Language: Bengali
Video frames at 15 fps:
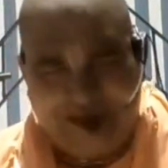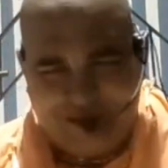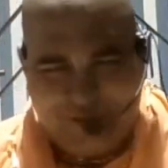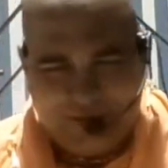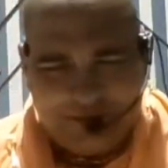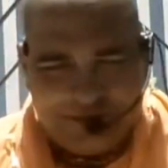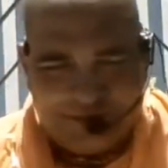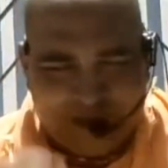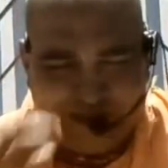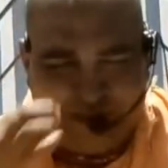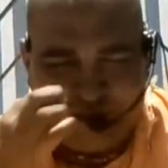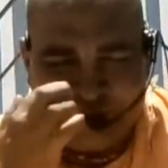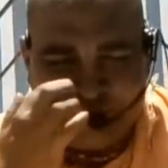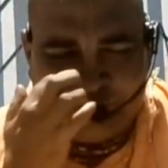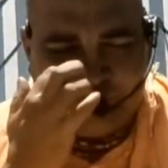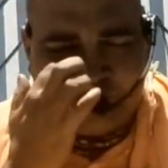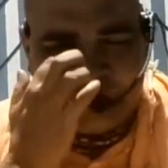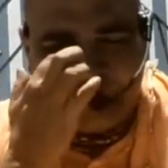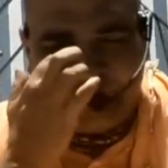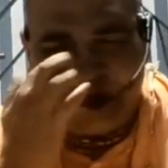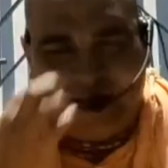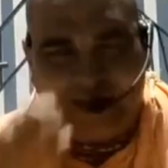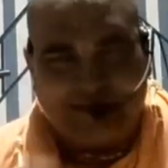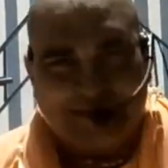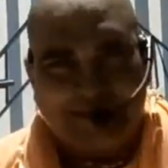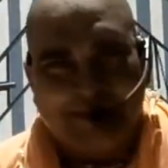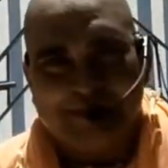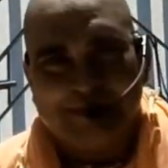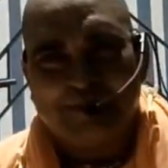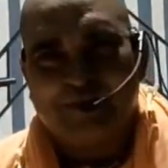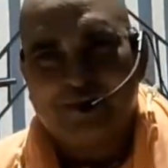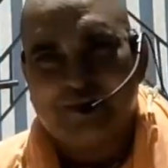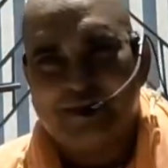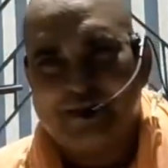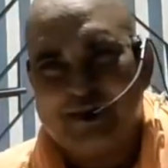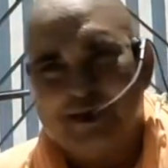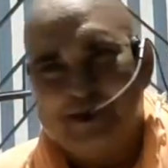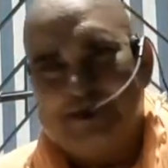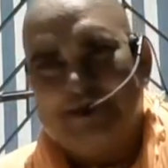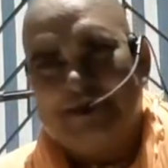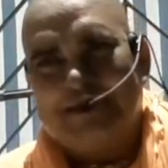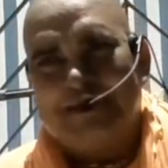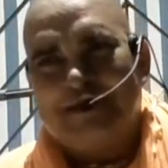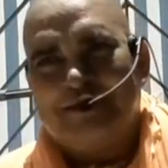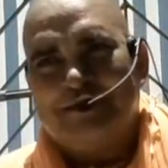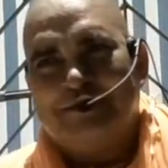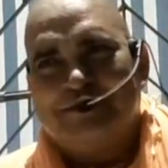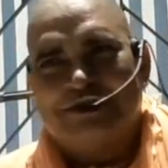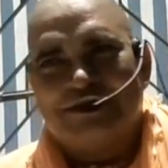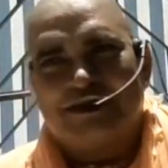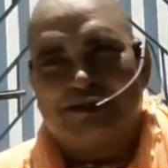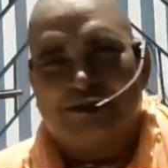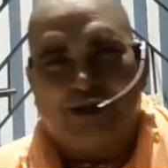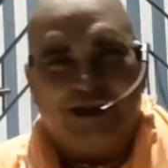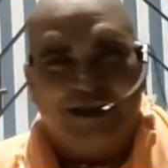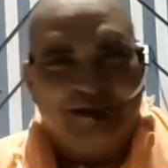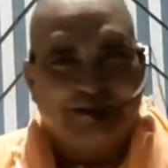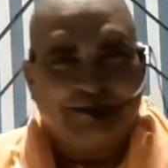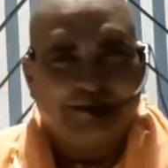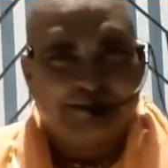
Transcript: এই বৃন্দাবন চম্পতি বলা আছে এসেছেন বিশেষ করে